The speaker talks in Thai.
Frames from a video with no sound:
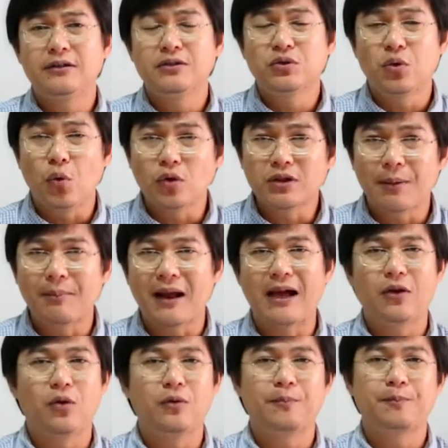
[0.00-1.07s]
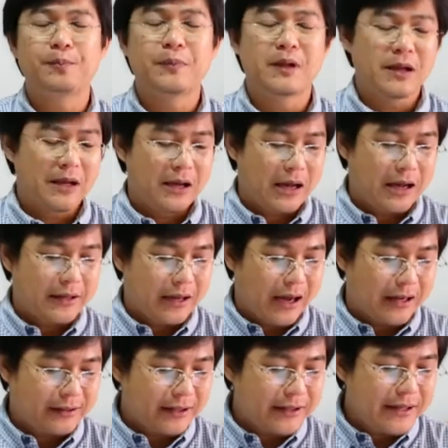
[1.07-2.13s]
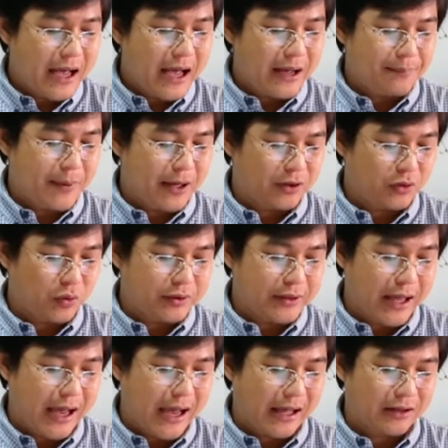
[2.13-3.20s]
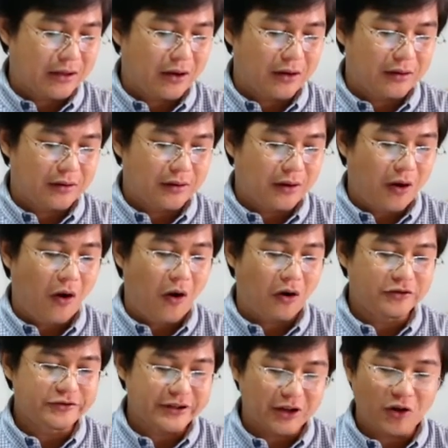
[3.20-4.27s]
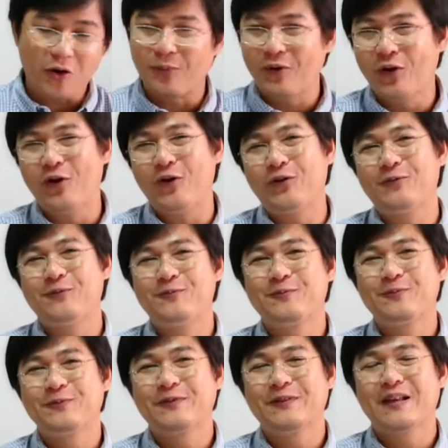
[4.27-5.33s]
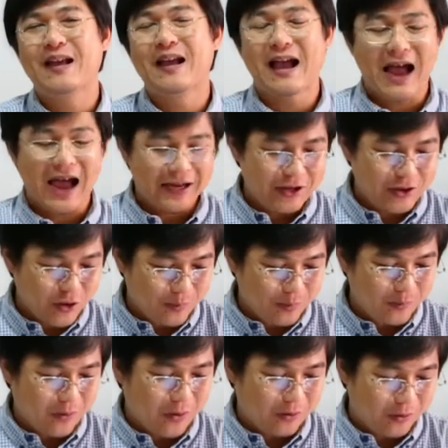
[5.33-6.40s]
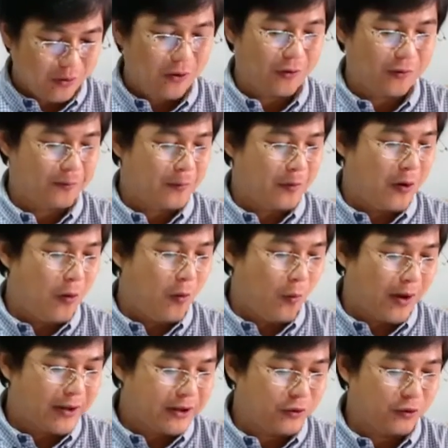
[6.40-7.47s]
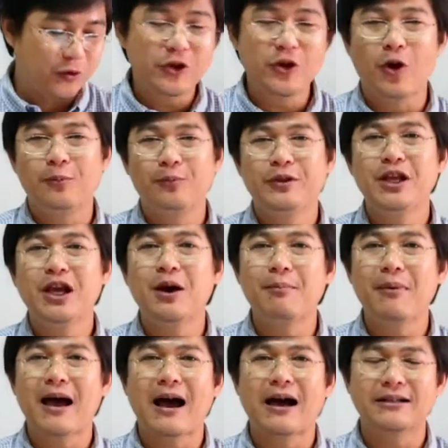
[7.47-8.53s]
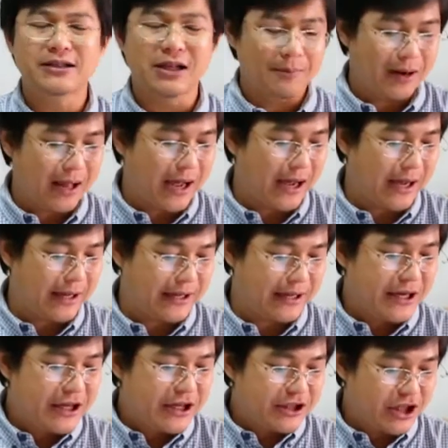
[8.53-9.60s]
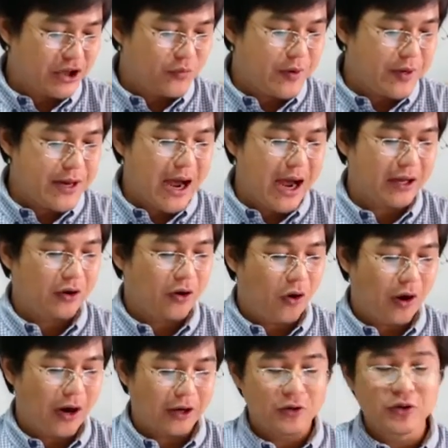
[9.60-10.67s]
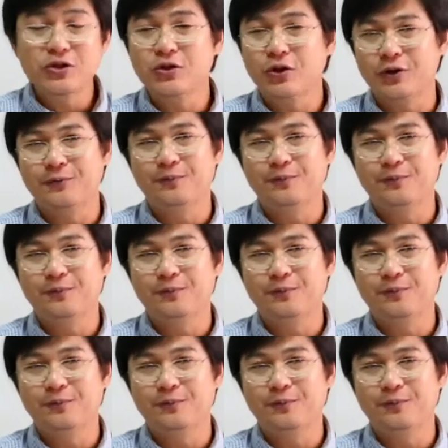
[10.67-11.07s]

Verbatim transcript: ถูกทำลายลง อัจฉริยะเป็นตัวแทนของสังคมโลก ค่านิยมของโลก วัตถุนิยมที่กำลังทำลายจิตวิญญาณของอนุชน